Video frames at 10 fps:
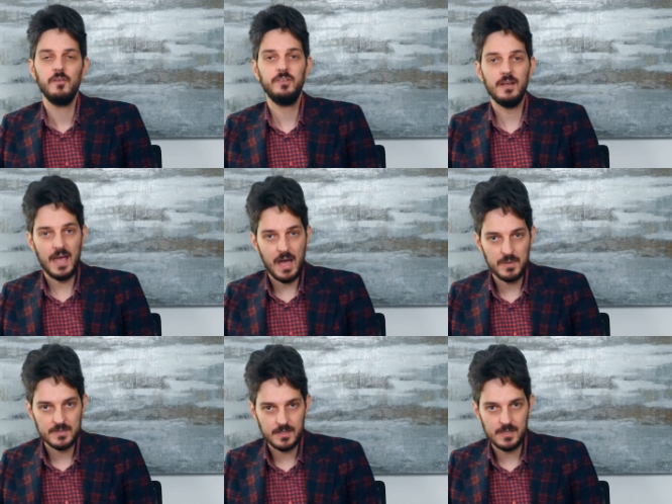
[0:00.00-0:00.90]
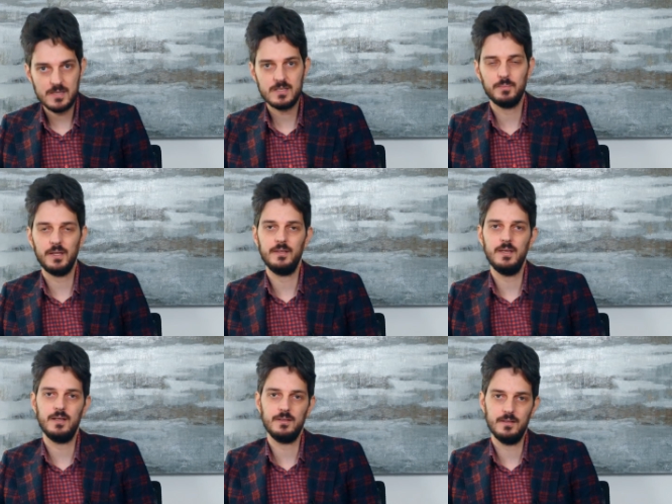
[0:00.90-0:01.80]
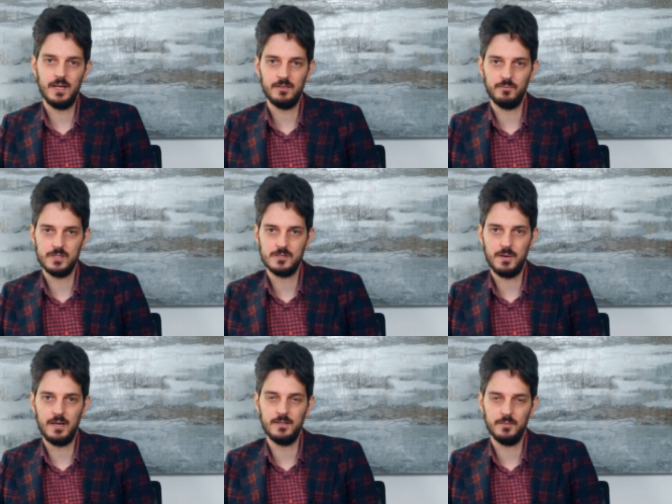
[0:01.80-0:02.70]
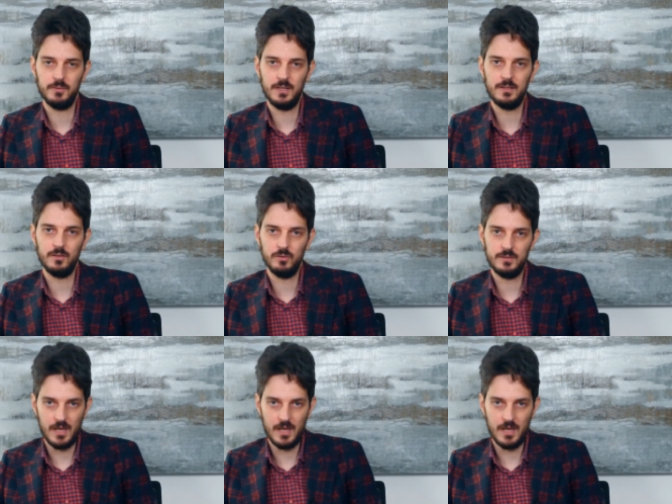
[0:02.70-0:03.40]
В Челябинске есть неплохие кандидаты в муниципальные депутаты от